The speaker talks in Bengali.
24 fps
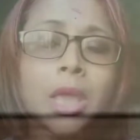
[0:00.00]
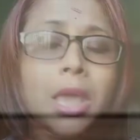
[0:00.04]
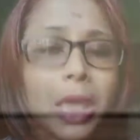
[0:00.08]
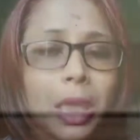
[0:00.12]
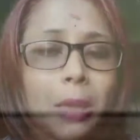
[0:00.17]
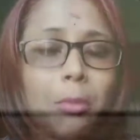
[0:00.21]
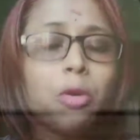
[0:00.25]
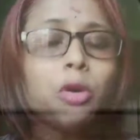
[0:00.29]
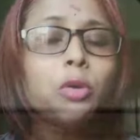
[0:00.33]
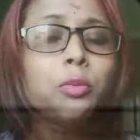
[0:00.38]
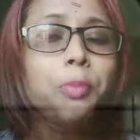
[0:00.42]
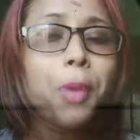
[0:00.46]

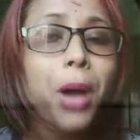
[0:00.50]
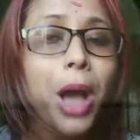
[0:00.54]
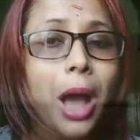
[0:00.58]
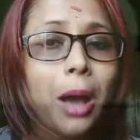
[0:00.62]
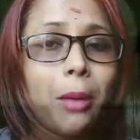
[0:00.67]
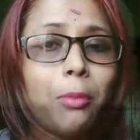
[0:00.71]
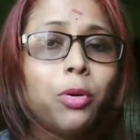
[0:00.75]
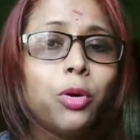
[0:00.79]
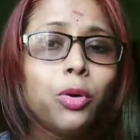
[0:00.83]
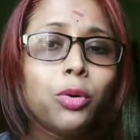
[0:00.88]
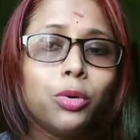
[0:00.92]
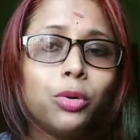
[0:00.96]
এবং
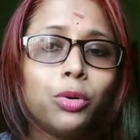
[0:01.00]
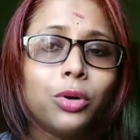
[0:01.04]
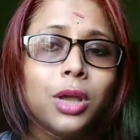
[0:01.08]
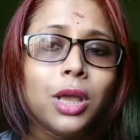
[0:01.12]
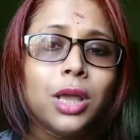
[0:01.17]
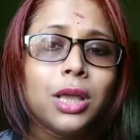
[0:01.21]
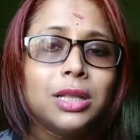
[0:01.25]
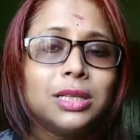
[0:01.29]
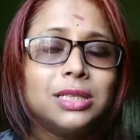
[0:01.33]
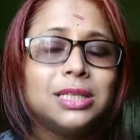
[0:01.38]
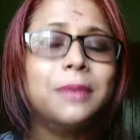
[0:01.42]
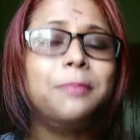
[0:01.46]
ভাবো
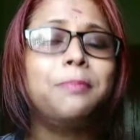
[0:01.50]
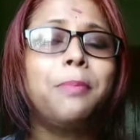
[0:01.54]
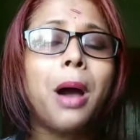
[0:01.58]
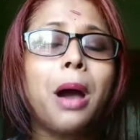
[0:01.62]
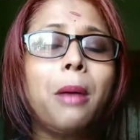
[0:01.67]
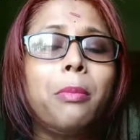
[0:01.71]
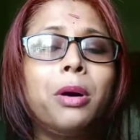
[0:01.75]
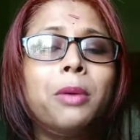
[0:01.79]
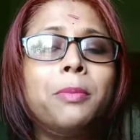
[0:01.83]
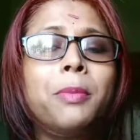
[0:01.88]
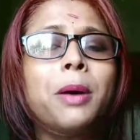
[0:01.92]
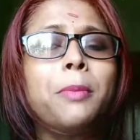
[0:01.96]
যে
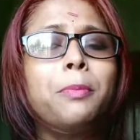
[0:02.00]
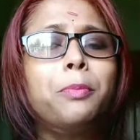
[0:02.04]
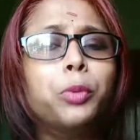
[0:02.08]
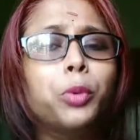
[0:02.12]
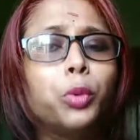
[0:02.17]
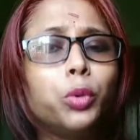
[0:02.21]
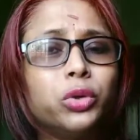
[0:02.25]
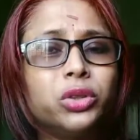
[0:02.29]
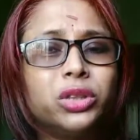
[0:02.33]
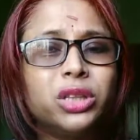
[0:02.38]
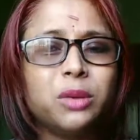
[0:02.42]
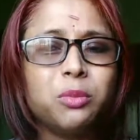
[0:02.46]
বাবা মা
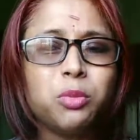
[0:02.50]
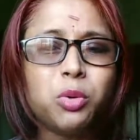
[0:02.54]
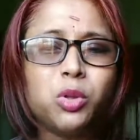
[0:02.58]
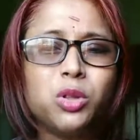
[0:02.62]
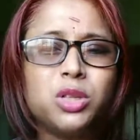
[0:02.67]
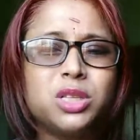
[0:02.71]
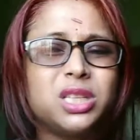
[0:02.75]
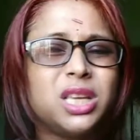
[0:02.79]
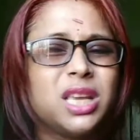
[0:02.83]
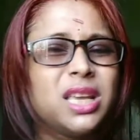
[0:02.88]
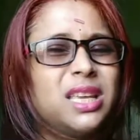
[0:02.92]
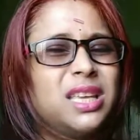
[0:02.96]
পড়তে
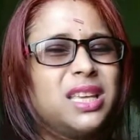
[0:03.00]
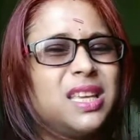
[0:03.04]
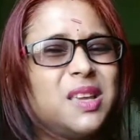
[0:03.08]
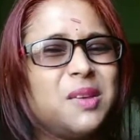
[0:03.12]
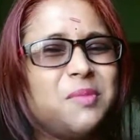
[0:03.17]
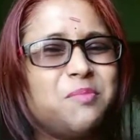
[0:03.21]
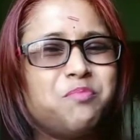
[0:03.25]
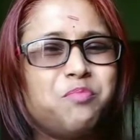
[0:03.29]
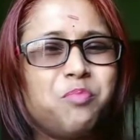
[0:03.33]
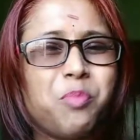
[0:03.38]
বলছে কি